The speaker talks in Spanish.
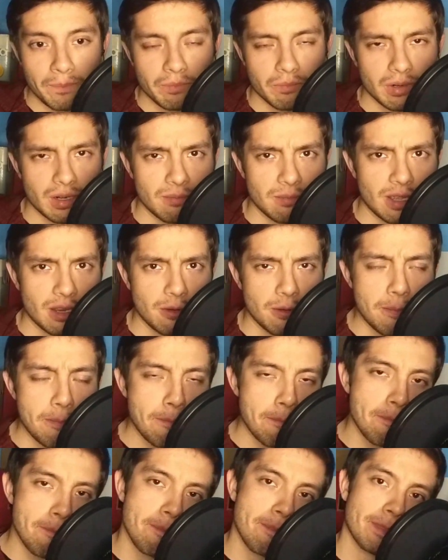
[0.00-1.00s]
Primero,
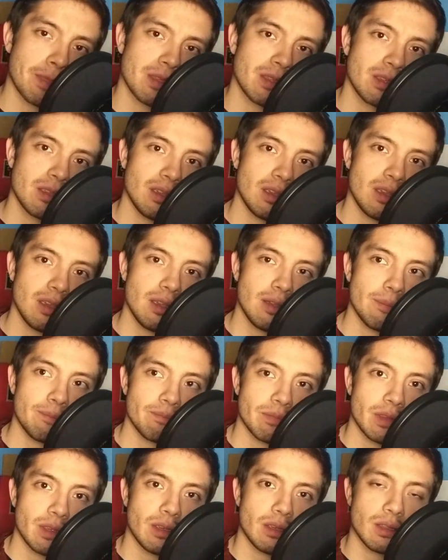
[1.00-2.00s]
que
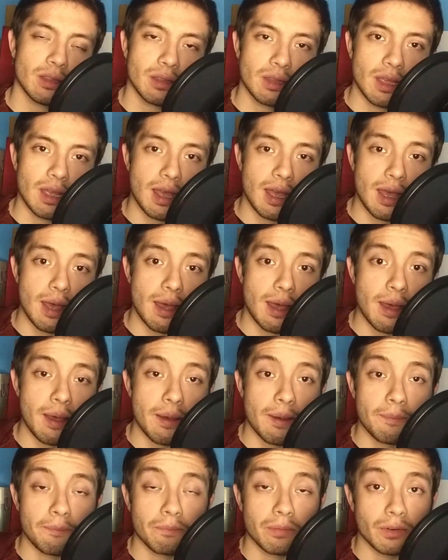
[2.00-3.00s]

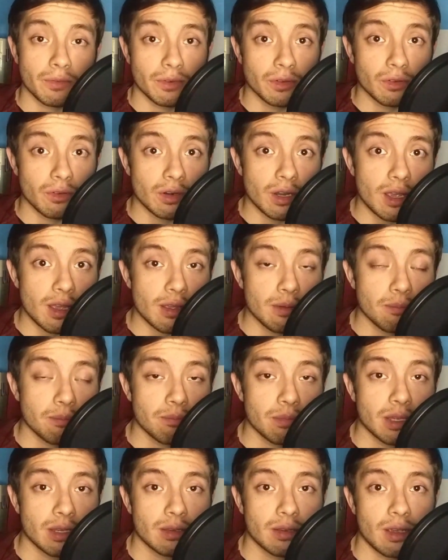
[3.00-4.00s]
esta profesora
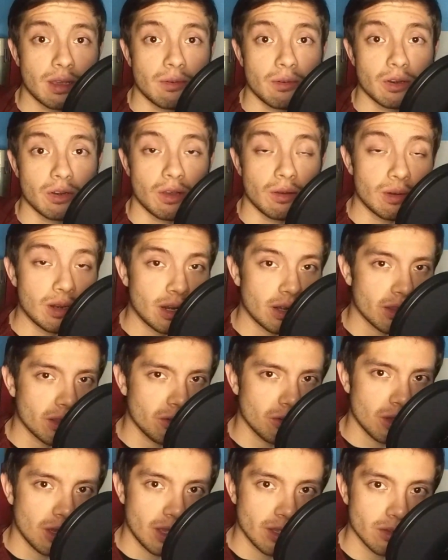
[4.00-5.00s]
empieza bueno, a hablar de
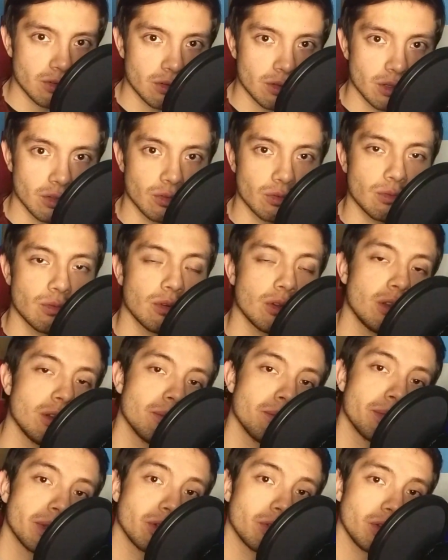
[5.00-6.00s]
los años que estuvo
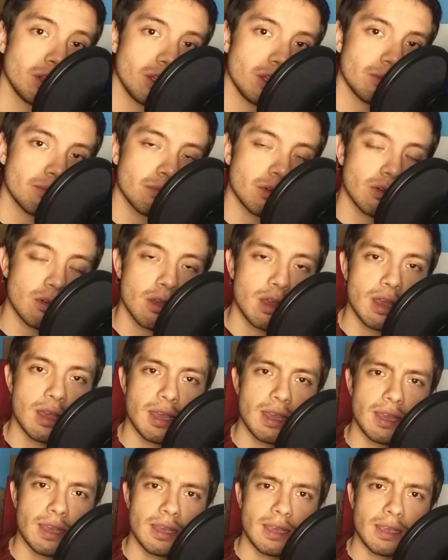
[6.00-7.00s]
el peronismo
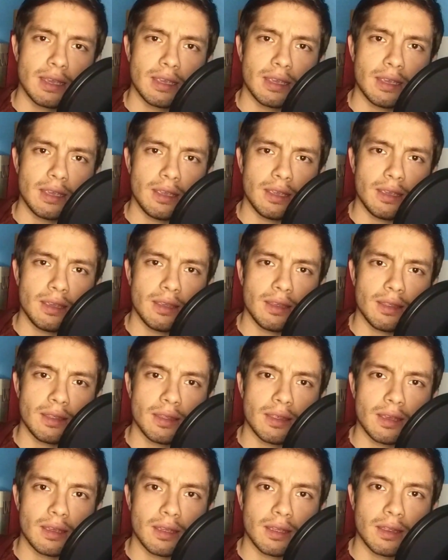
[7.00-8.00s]
y
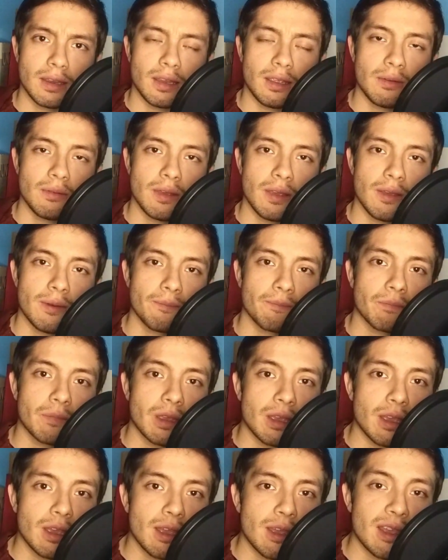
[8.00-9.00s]
describe
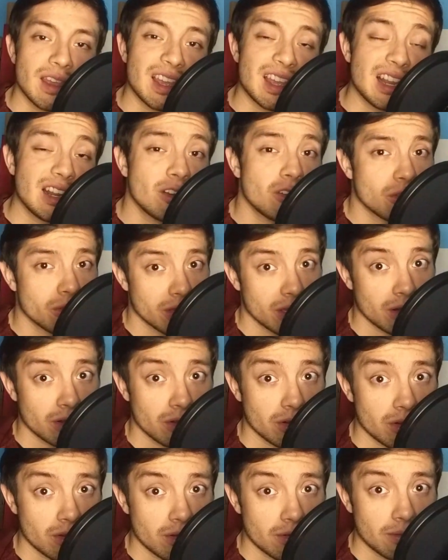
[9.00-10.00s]
que el
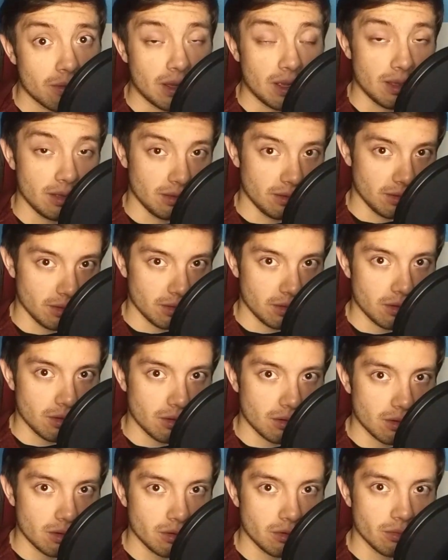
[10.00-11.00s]
gobierno
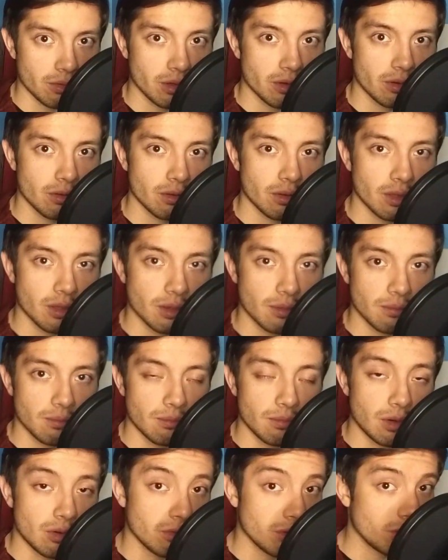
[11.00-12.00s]
anterior, el gobierno de
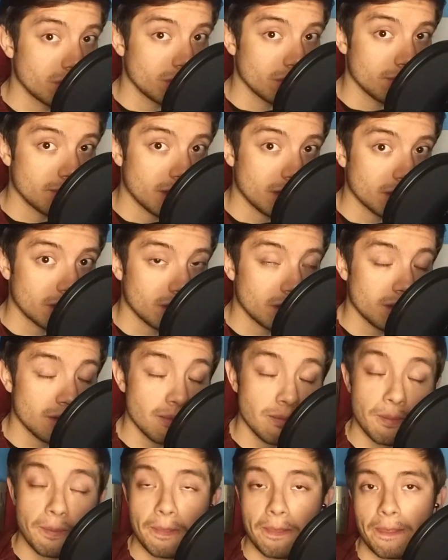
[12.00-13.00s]
Mauricio
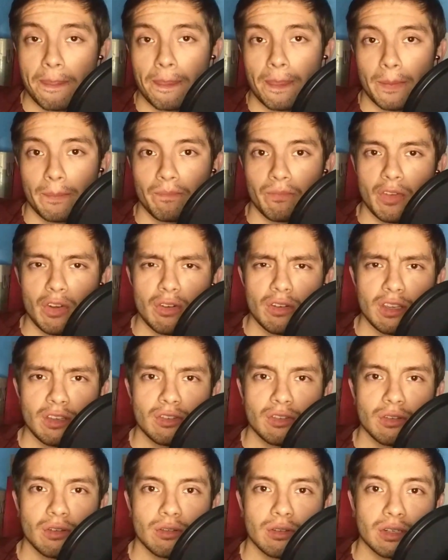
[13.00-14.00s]
Macri, no
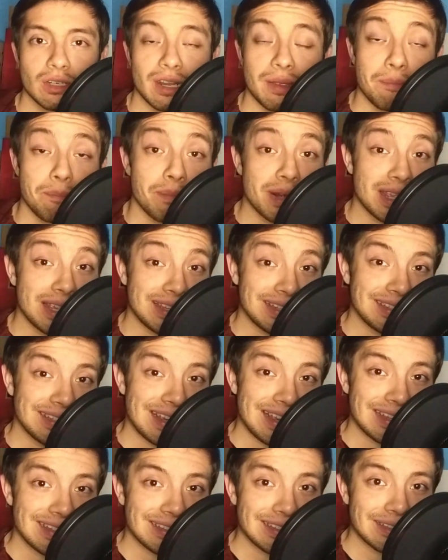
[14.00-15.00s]
hizo
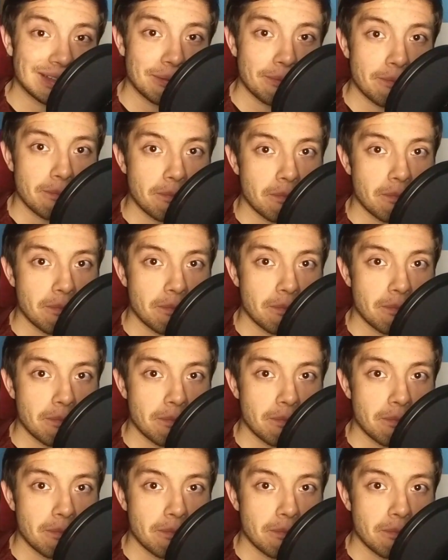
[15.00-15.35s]
represas.